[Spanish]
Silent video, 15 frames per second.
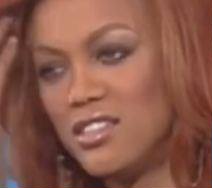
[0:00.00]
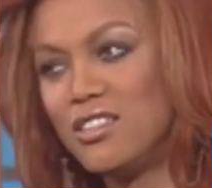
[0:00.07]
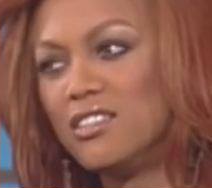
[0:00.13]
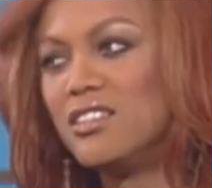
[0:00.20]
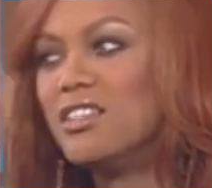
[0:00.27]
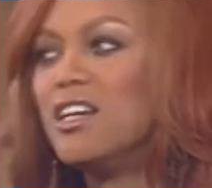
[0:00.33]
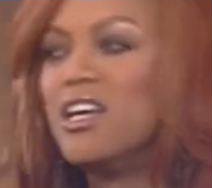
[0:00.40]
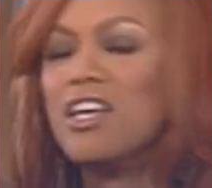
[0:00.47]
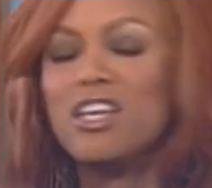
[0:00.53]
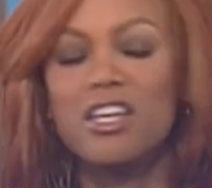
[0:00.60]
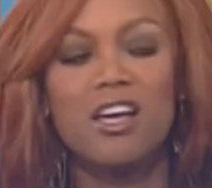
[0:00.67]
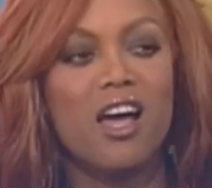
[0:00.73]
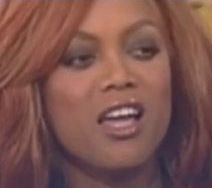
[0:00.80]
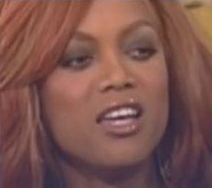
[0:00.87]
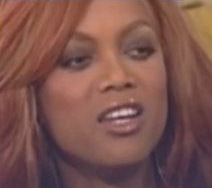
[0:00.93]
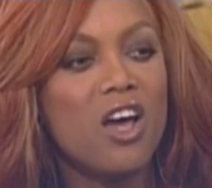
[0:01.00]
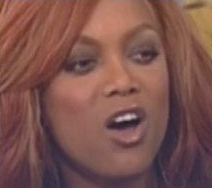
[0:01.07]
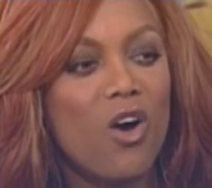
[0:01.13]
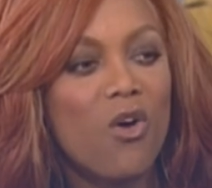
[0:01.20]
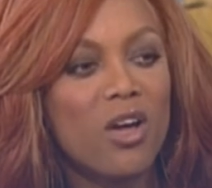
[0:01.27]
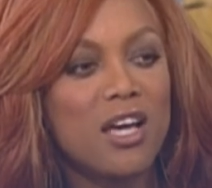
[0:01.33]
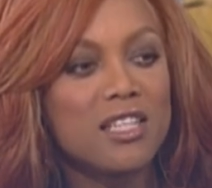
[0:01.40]
le hacía la vida
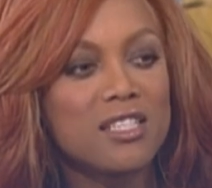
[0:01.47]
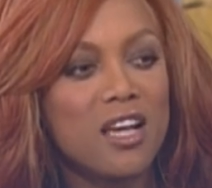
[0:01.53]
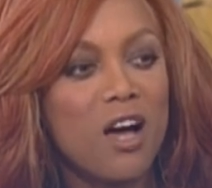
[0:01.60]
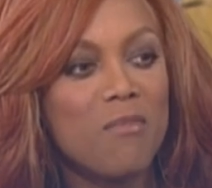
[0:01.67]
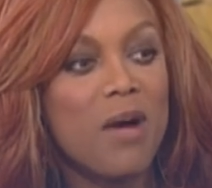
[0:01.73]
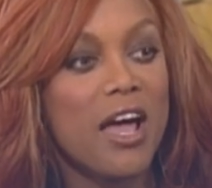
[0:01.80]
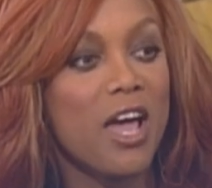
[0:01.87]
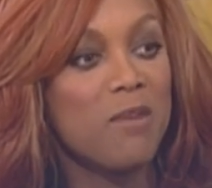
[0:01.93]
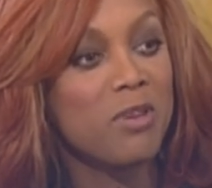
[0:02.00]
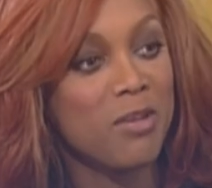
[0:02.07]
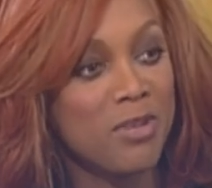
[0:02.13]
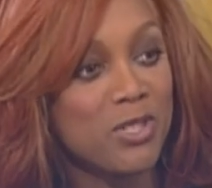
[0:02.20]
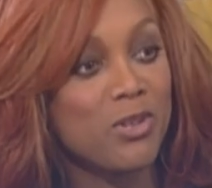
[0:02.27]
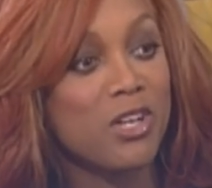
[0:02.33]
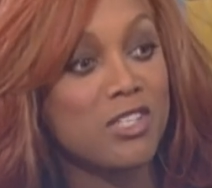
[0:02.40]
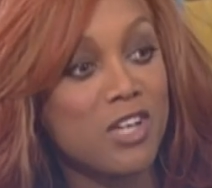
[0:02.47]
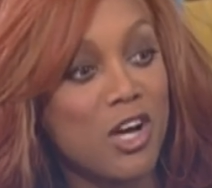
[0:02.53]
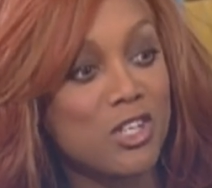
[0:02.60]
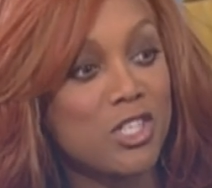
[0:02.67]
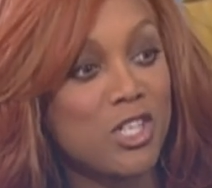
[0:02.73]
imposible a las modelos con grandes curvas.